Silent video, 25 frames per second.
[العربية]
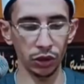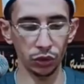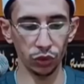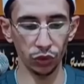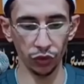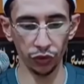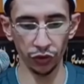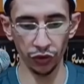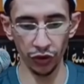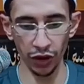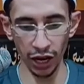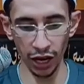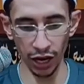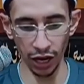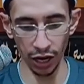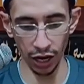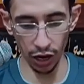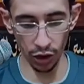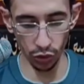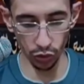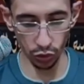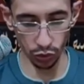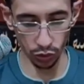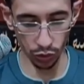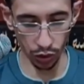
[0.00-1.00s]
التفاحة
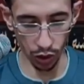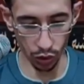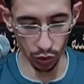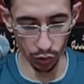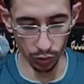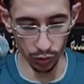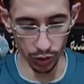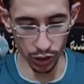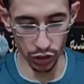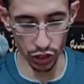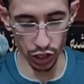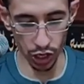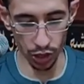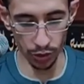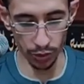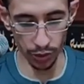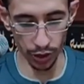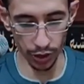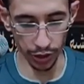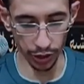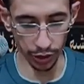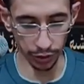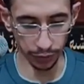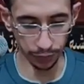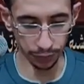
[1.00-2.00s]
أو أو ما شابه
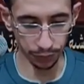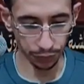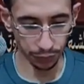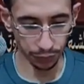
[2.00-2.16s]
يعني.